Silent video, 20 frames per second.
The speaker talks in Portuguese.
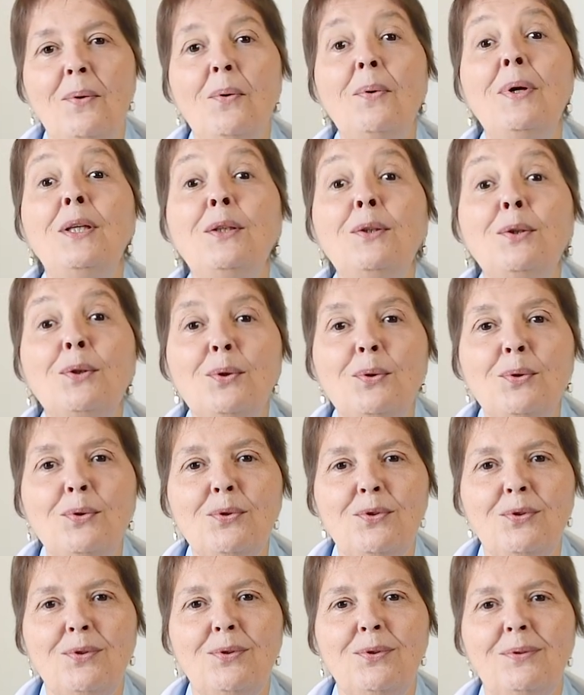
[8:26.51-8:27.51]
o
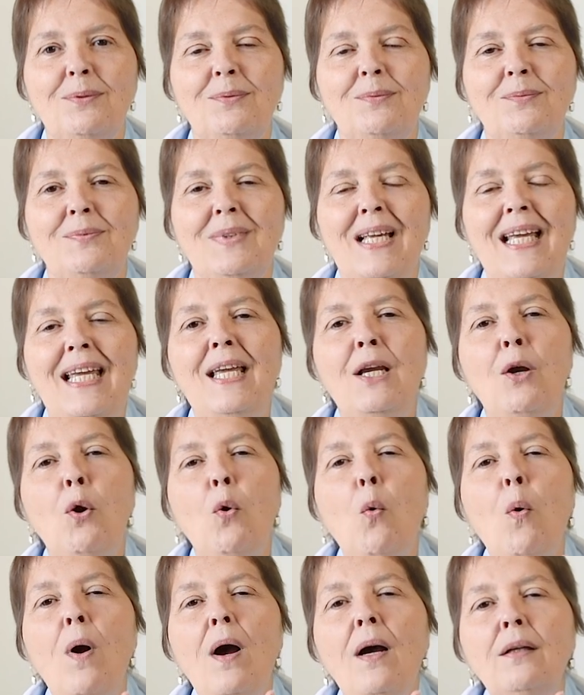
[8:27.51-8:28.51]
intruso e
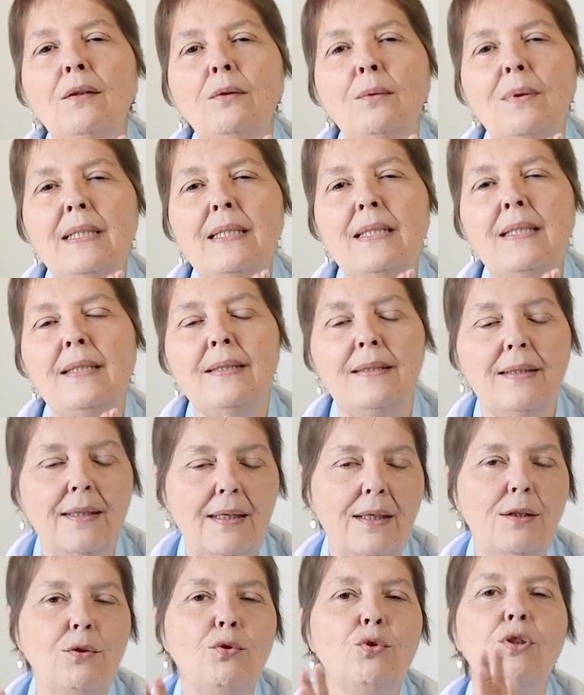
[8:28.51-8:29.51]
quando esse
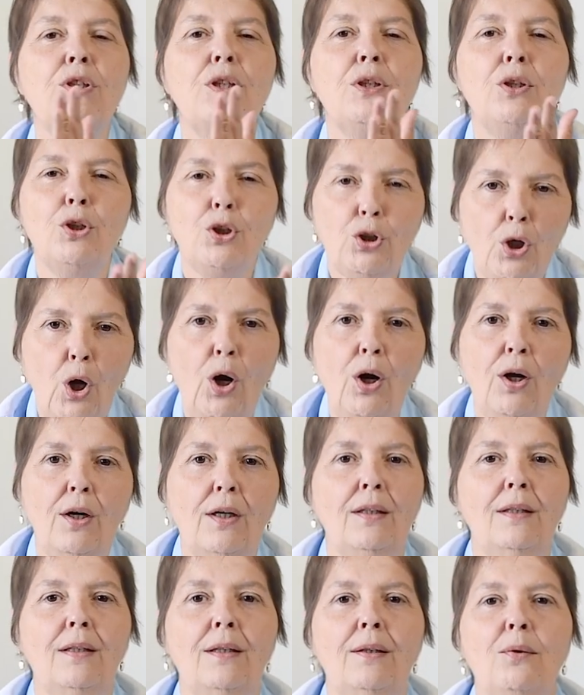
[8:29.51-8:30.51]
estranho se
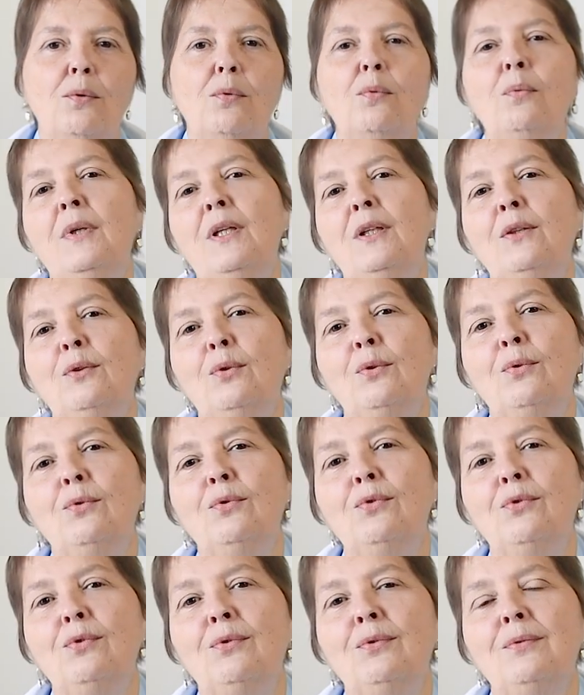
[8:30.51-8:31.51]
torna um
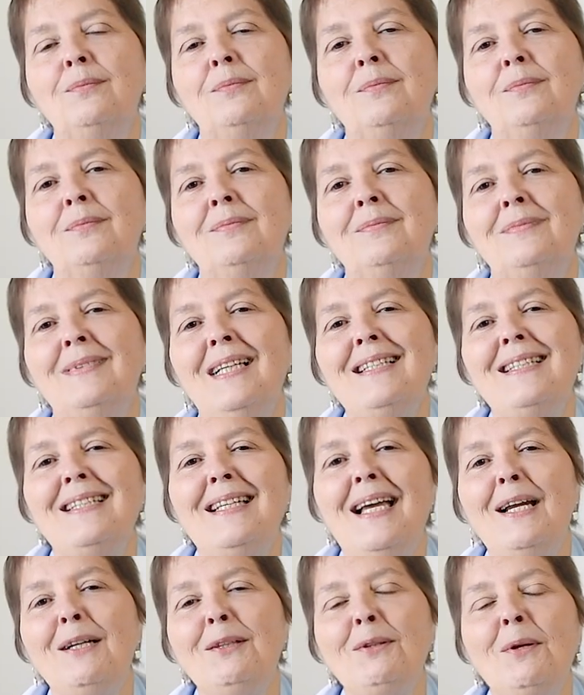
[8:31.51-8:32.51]
intruso. Tá
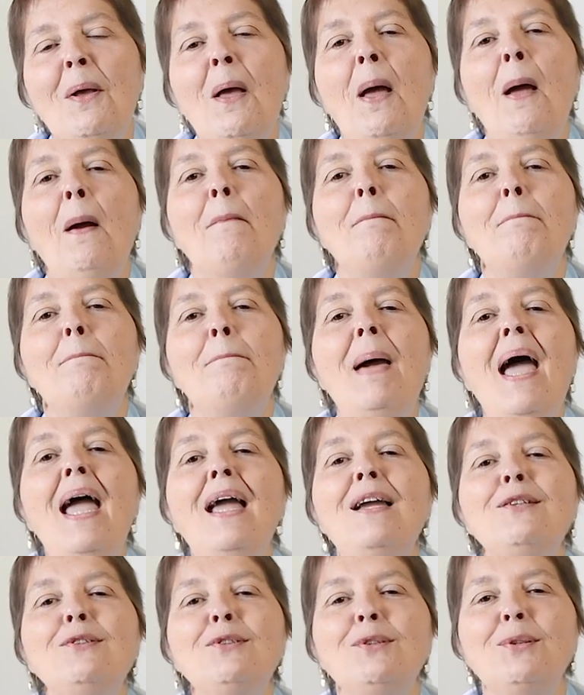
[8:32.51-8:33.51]
certo?
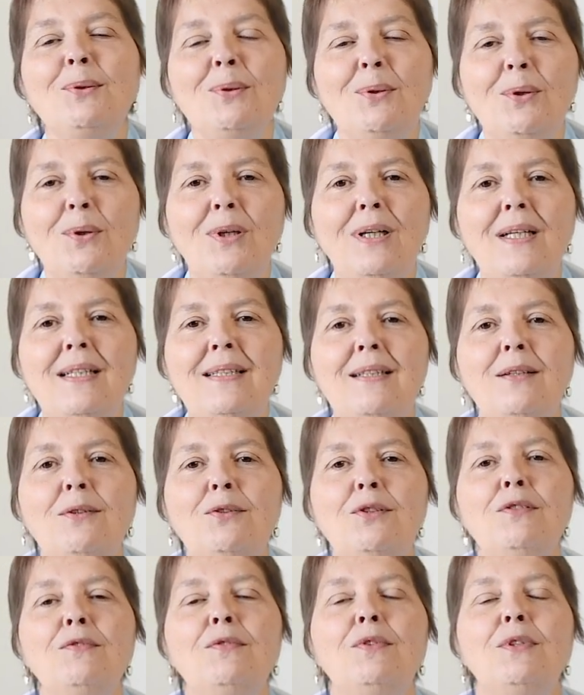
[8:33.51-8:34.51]
Beijo no
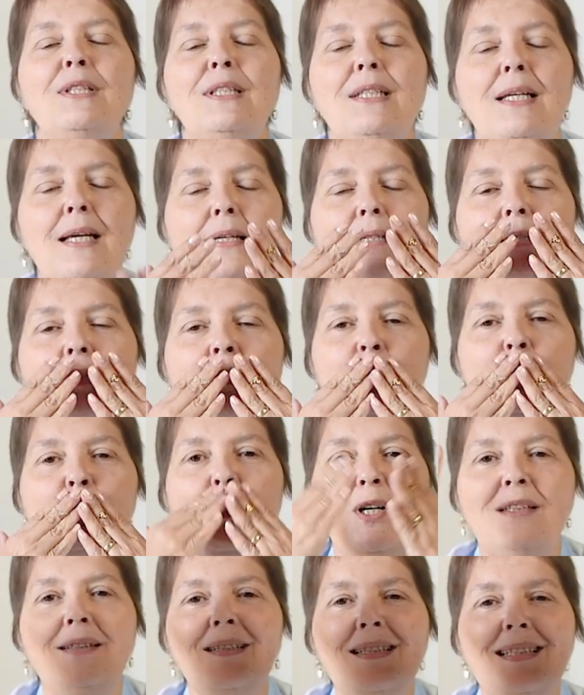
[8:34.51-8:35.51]
coração de vocês,
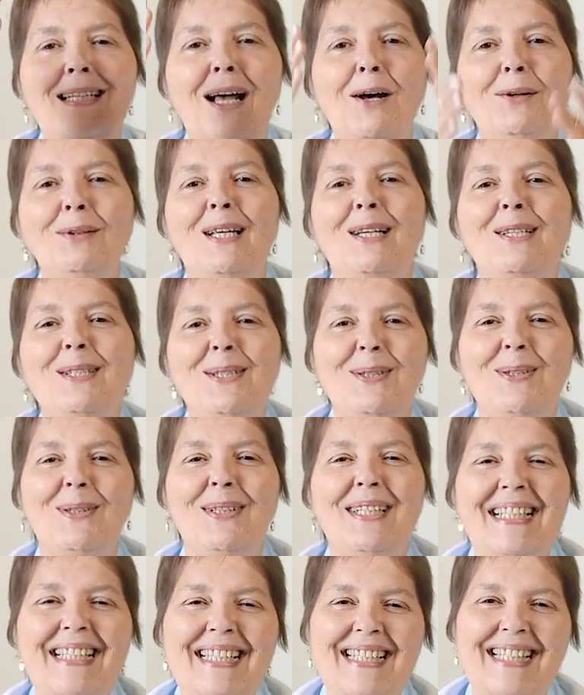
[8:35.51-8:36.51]

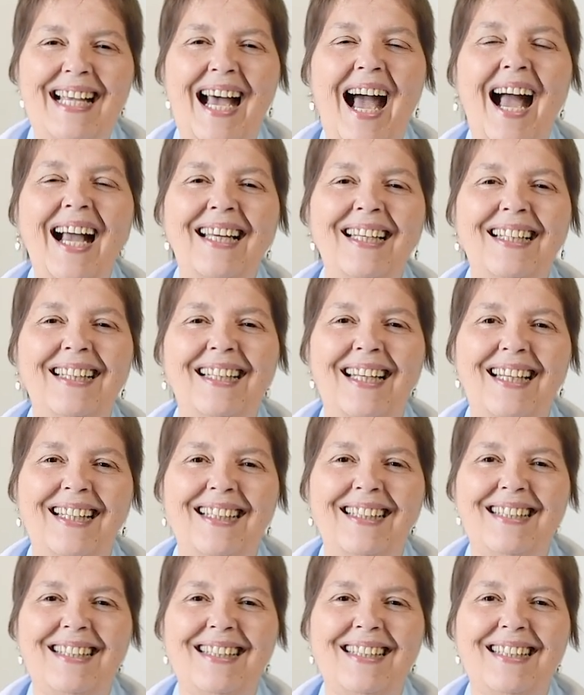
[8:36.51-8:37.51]
saudações
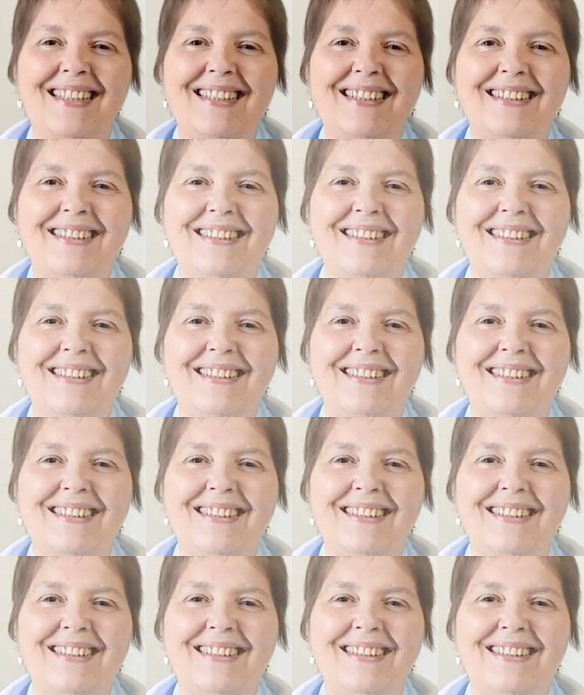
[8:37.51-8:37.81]
Aquiteiras.